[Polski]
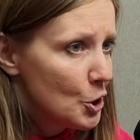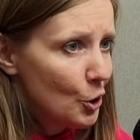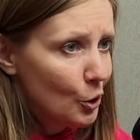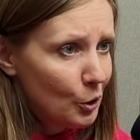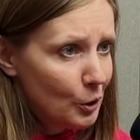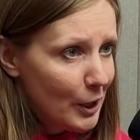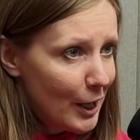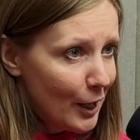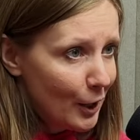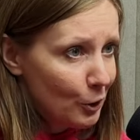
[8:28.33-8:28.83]

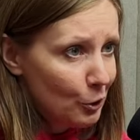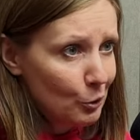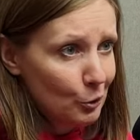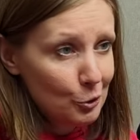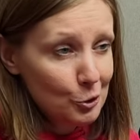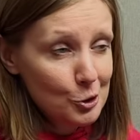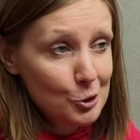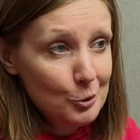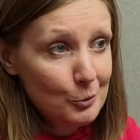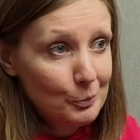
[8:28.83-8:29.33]

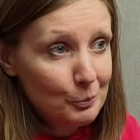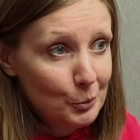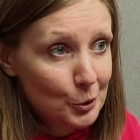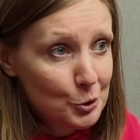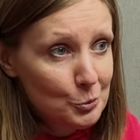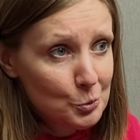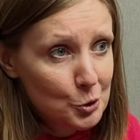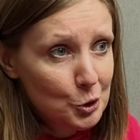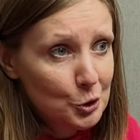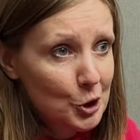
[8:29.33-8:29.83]
ogarnąć,
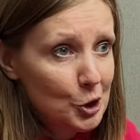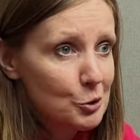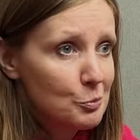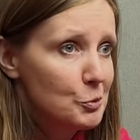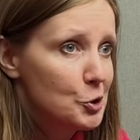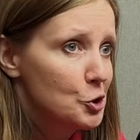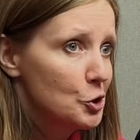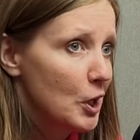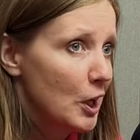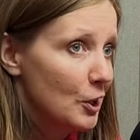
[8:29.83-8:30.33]
posprzątać
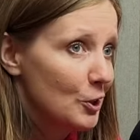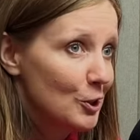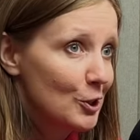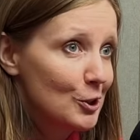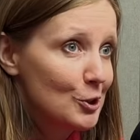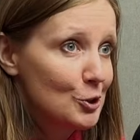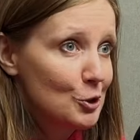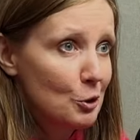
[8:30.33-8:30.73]
mieszkanie,